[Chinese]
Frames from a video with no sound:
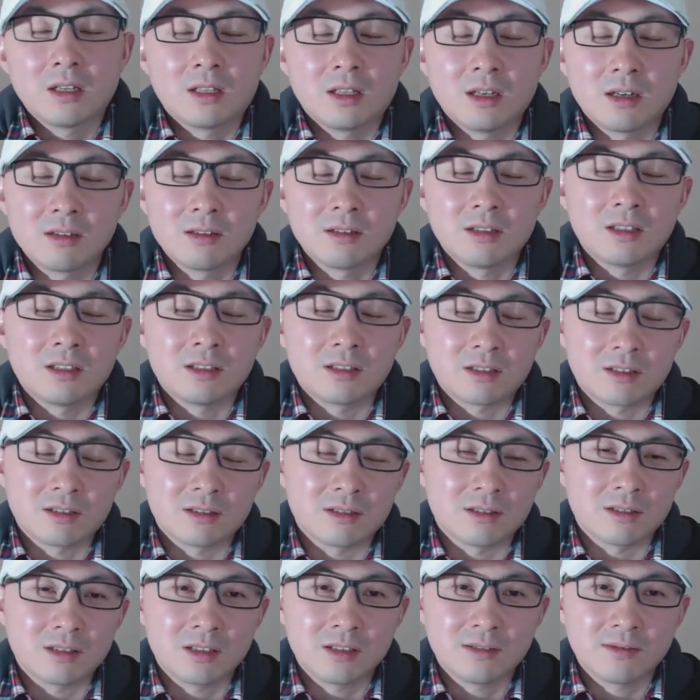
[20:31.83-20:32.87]
第二呢，
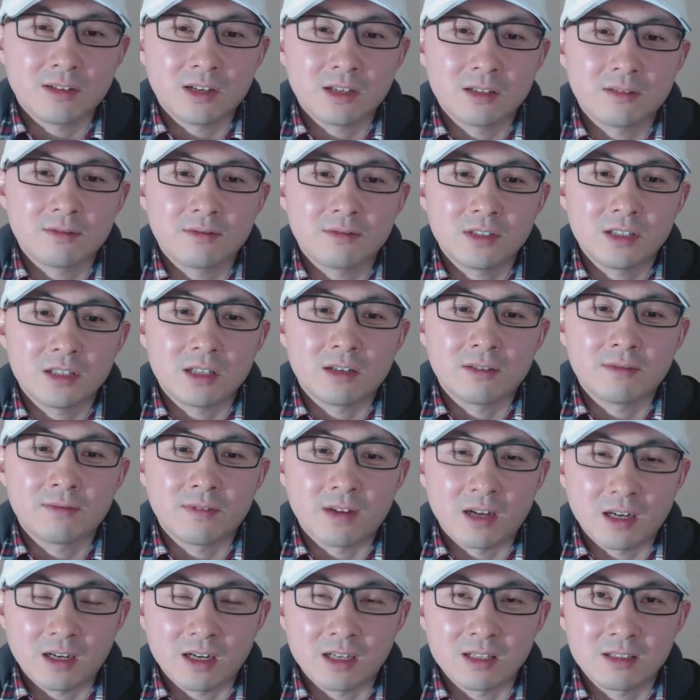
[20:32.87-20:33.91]
是西方非常
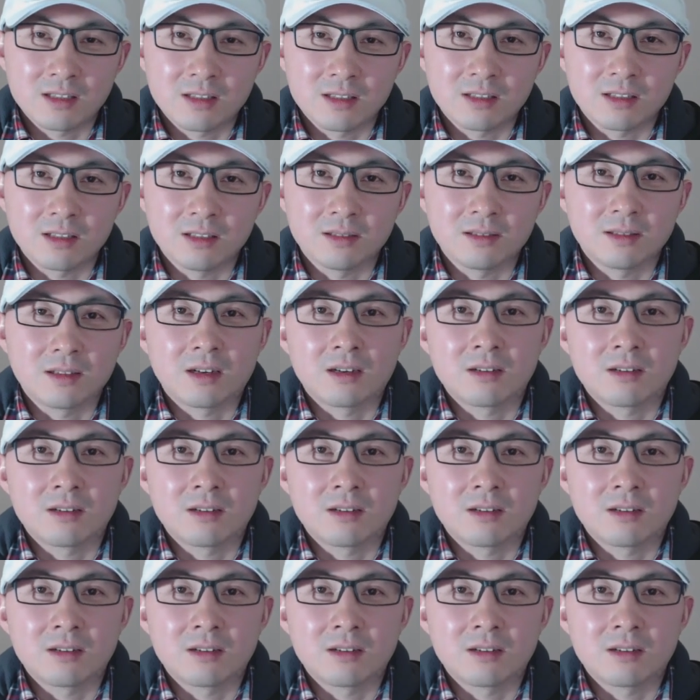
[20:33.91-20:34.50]
反感死刑，